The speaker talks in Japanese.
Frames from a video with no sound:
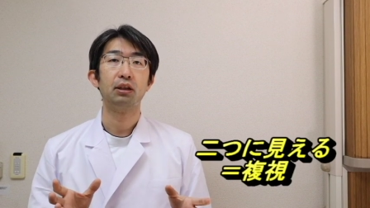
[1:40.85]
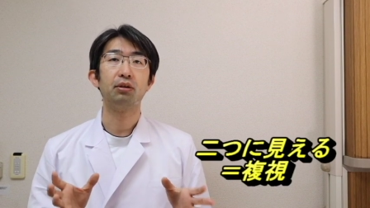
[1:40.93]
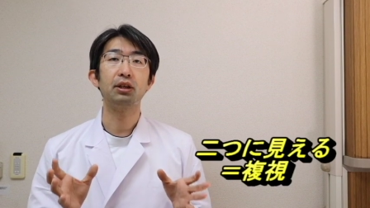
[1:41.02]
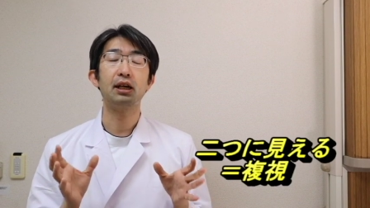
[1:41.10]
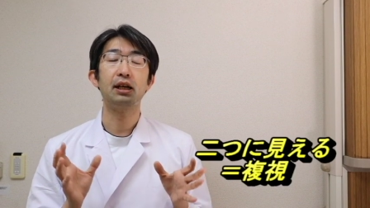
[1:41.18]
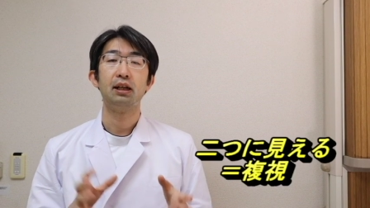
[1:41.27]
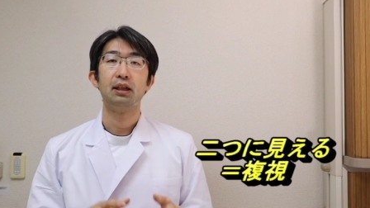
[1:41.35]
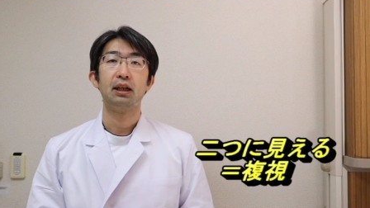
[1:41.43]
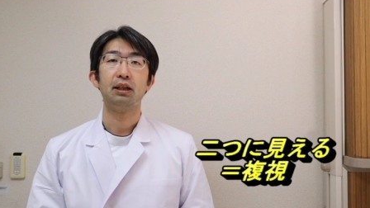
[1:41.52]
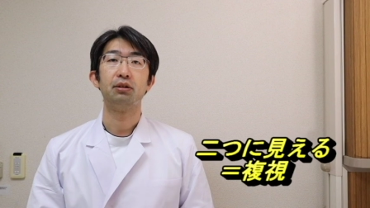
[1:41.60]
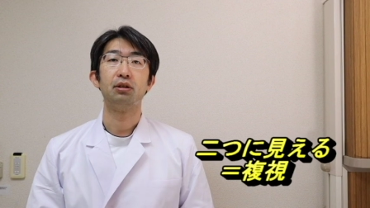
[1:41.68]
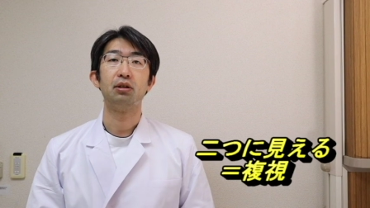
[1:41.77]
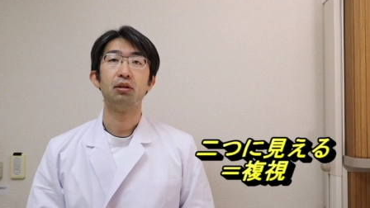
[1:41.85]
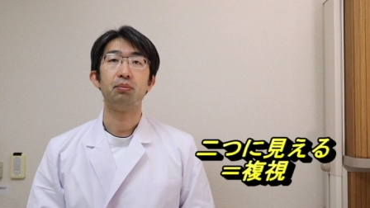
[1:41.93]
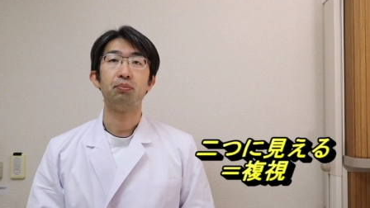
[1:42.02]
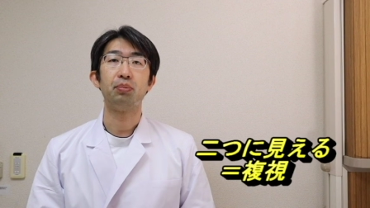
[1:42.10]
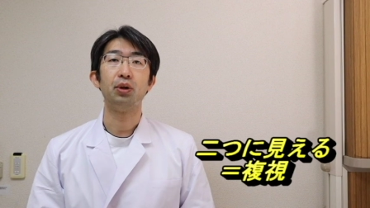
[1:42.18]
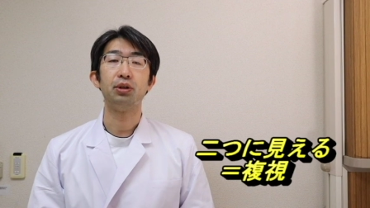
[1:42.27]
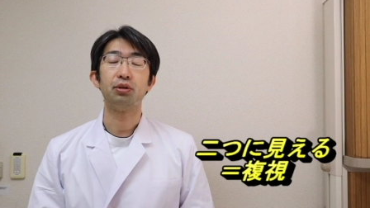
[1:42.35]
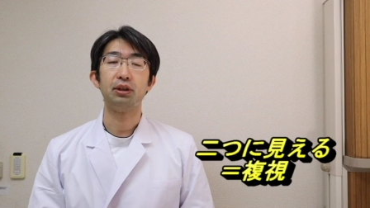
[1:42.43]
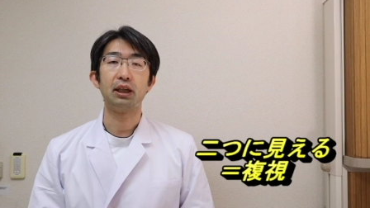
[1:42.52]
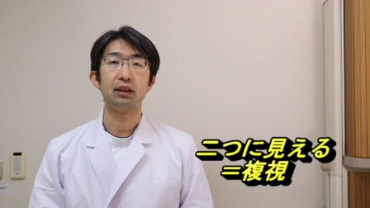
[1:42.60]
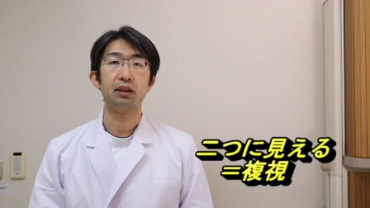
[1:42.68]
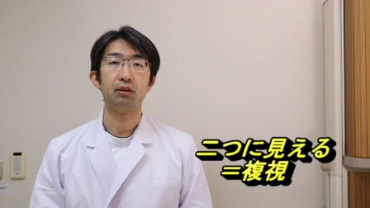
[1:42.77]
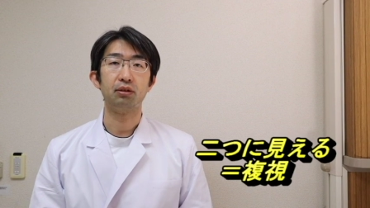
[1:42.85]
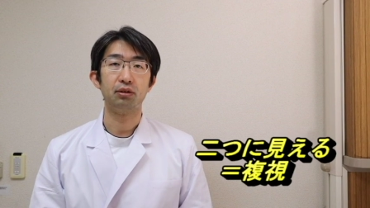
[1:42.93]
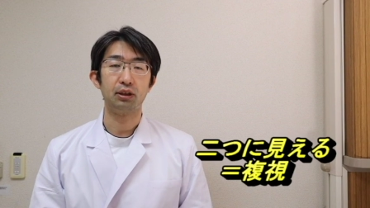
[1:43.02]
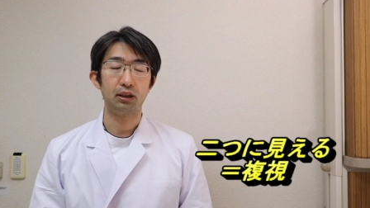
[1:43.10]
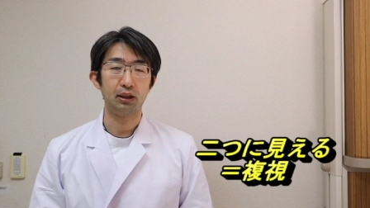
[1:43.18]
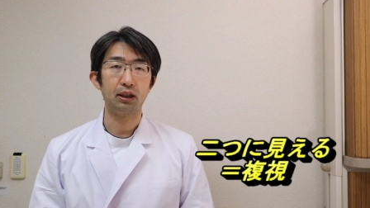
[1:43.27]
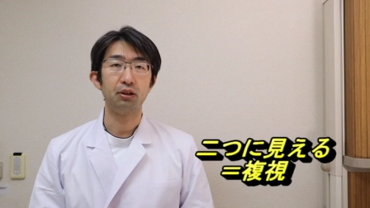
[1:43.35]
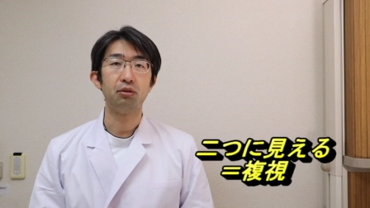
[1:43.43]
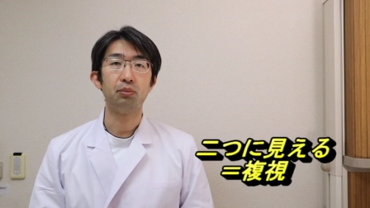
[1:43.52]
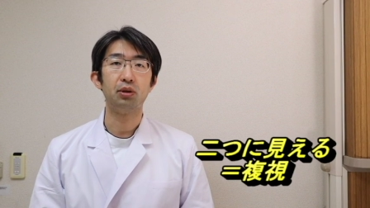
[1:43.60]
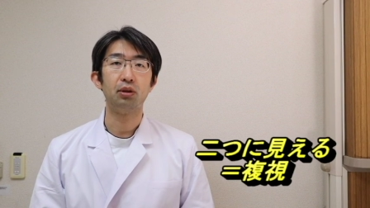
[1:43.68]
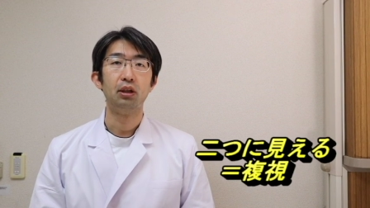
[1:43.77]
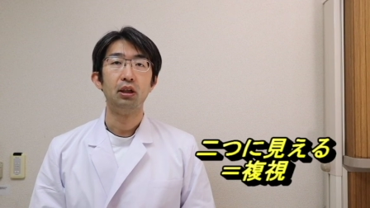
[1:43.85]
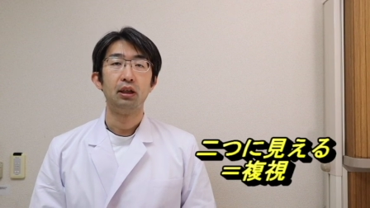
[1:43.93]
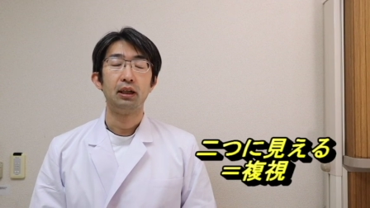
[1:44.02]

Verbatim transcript: これがあのポイントになってくるんですけれども、